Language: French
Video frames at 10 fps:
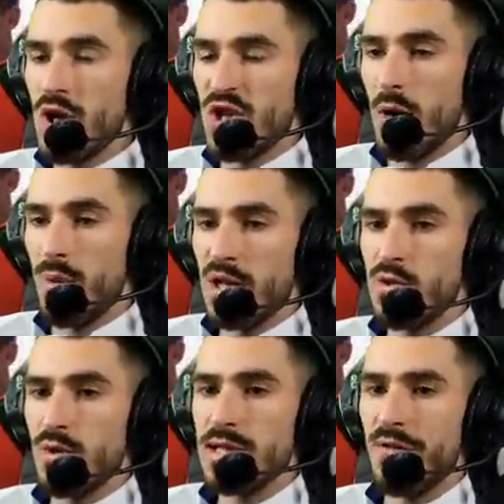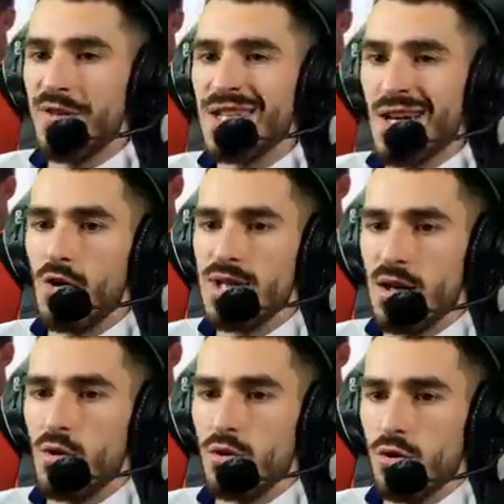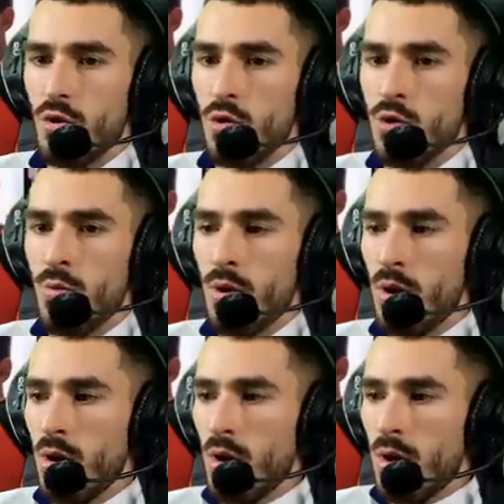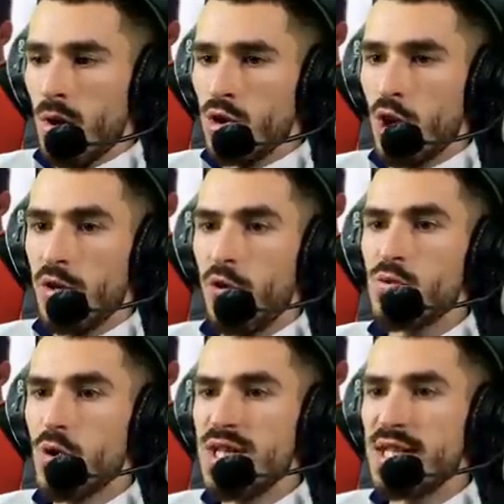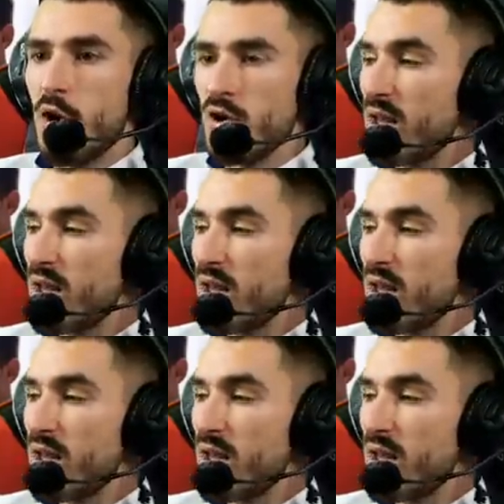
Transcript: j'ai l'impression que ça fait 45 ans que je suis sur YouTube. Genre, des fois, je me dis, c'est quand que ça va